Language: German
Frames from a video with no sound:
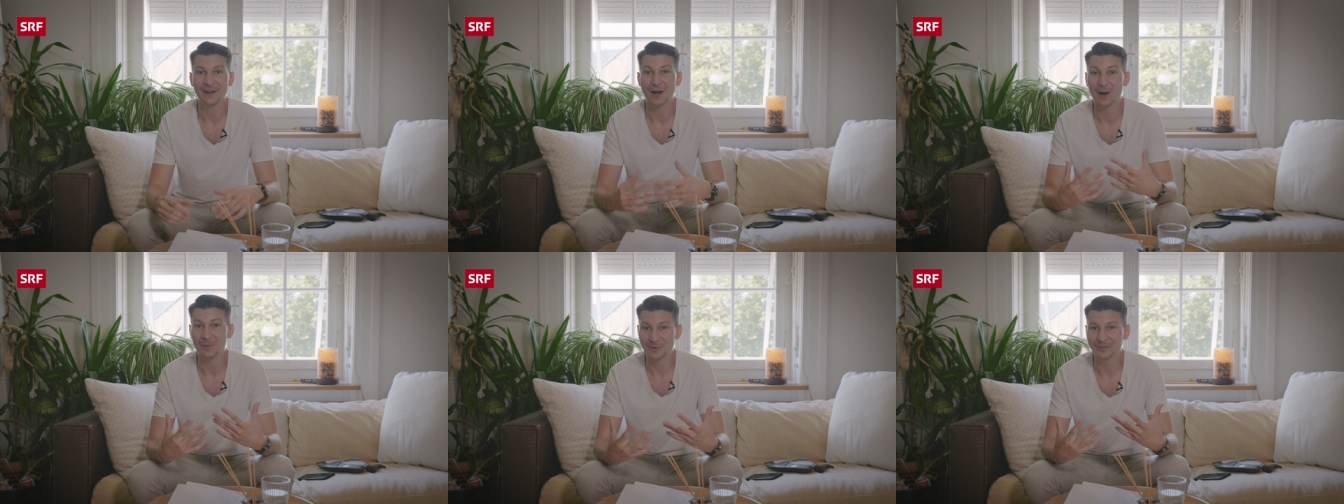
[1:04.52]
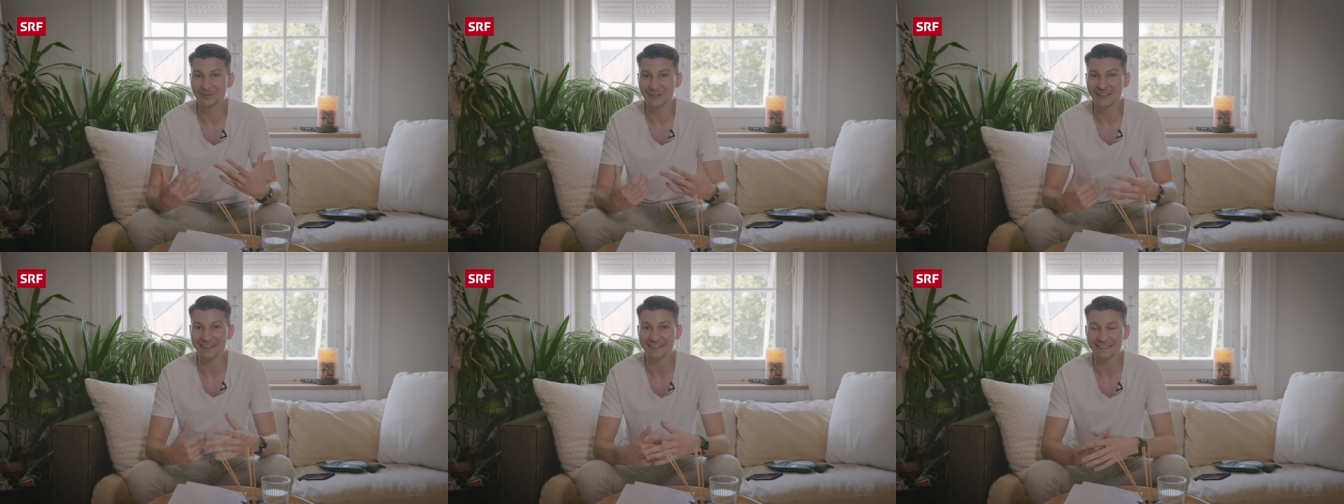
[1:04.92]

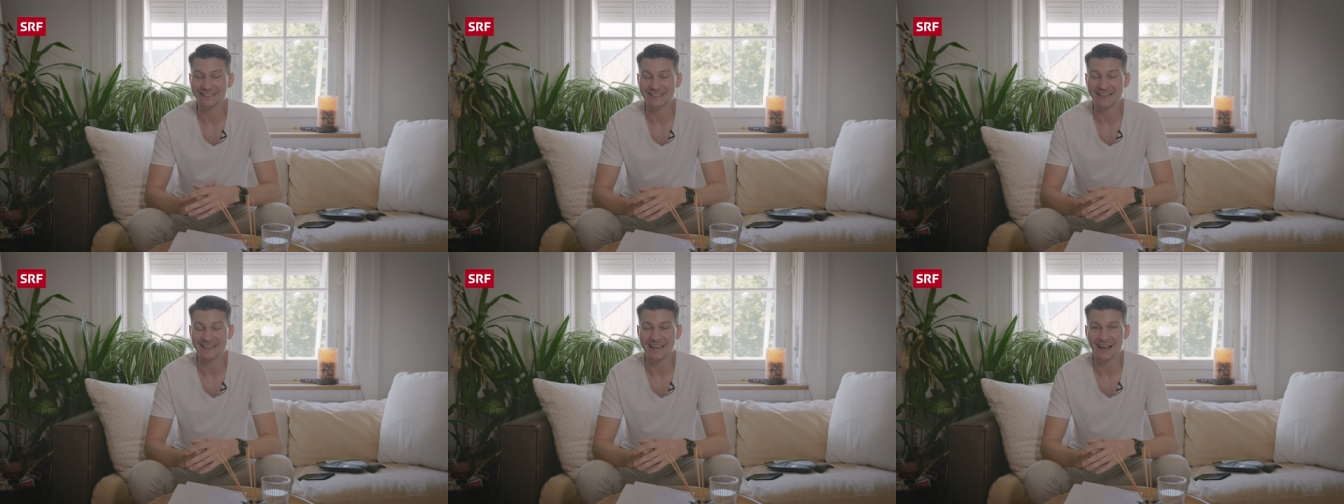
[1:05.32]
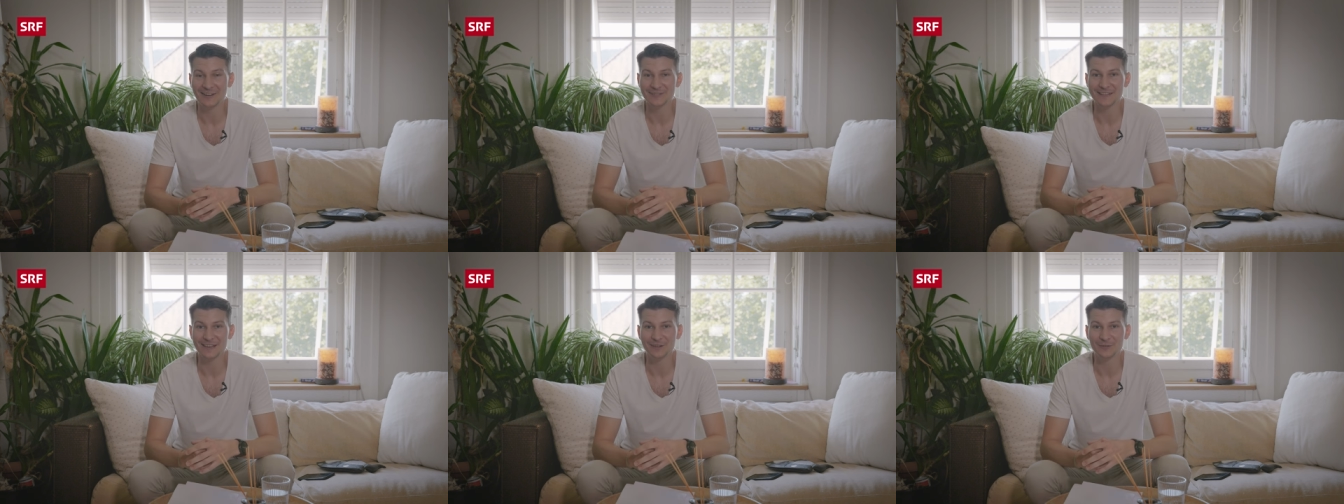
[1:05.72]
aber weil ich die Szene
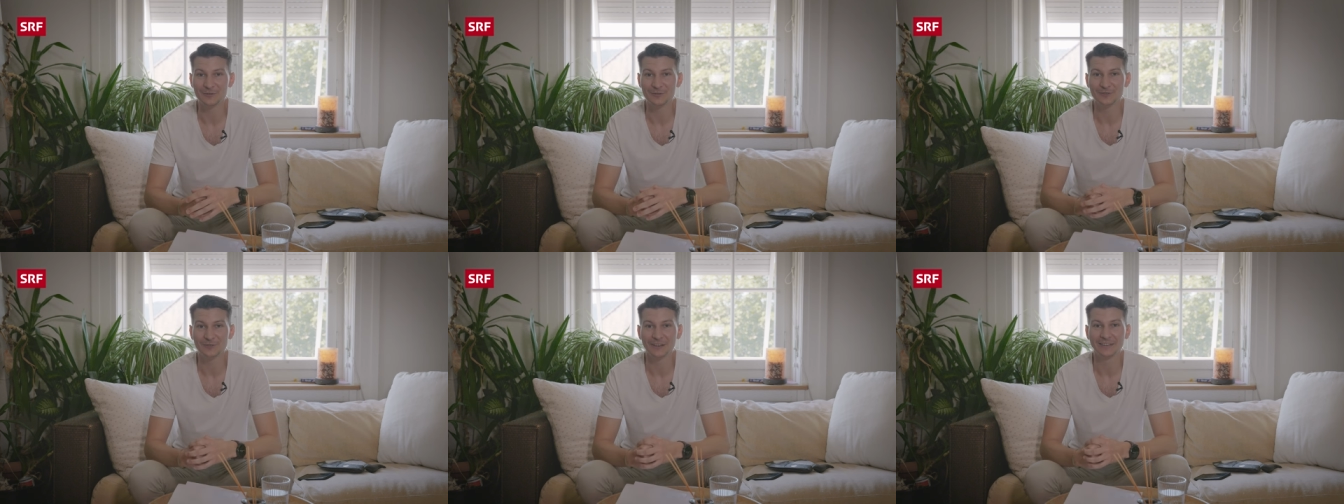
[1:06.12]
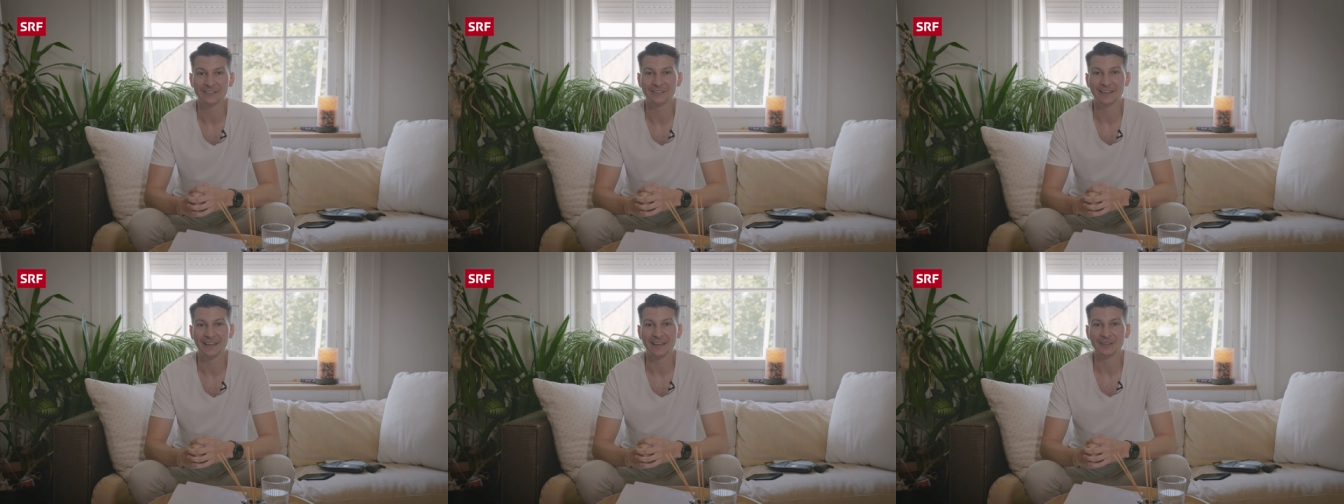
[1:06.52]
auch sehr cool
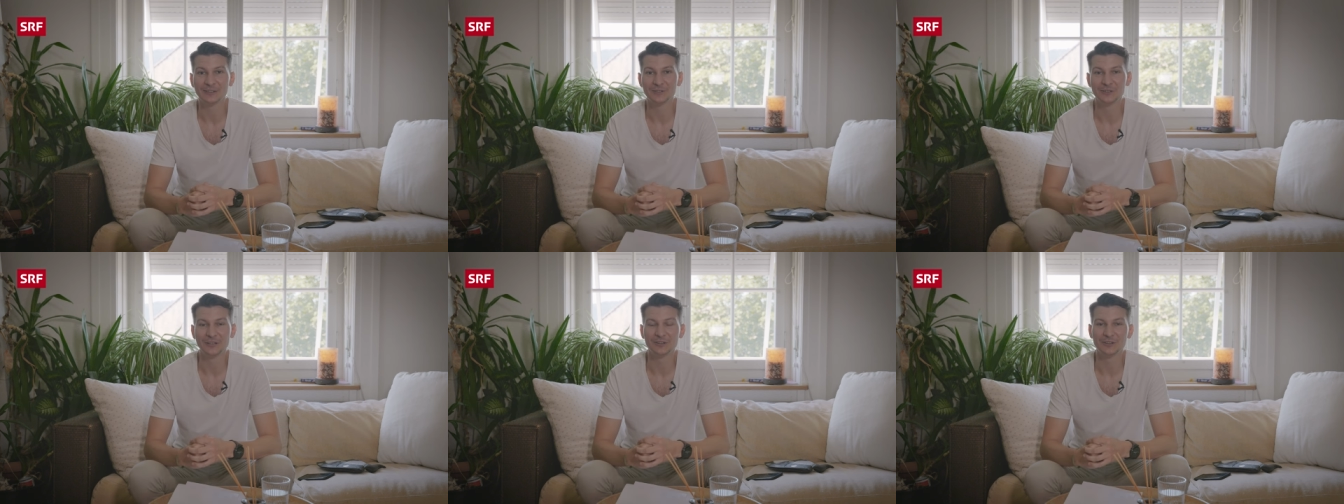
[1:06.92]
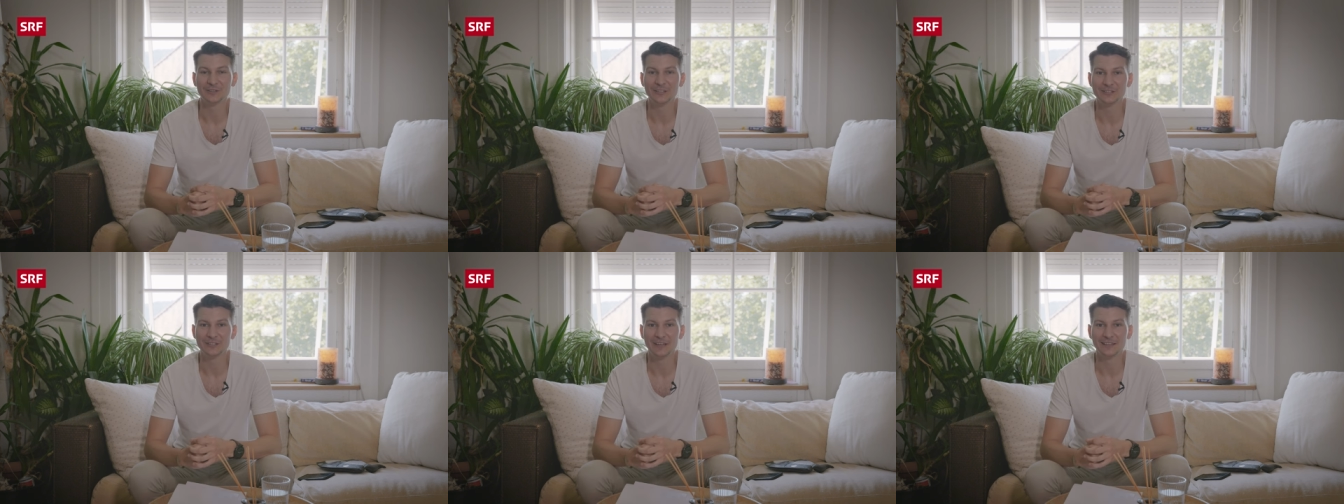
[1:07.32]
finde, tue ich
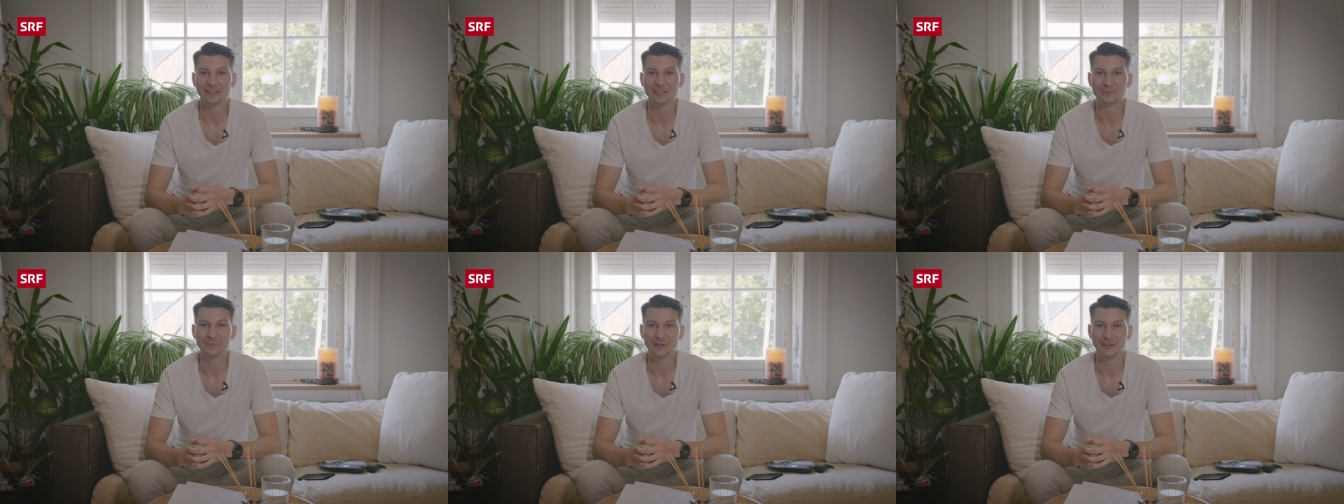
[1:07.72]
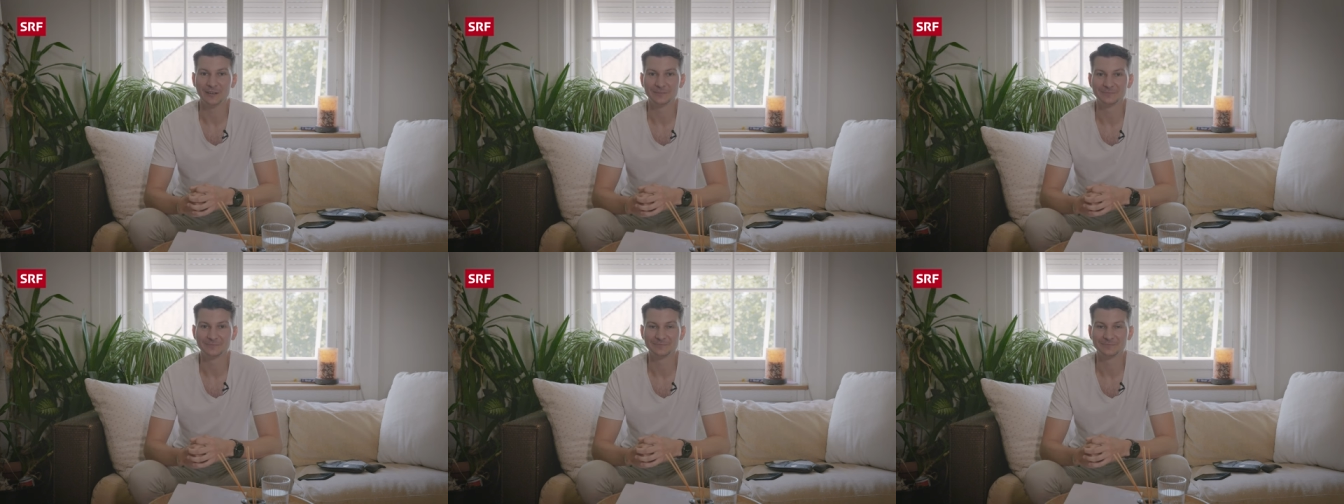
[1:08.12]
heute schnell einspielen.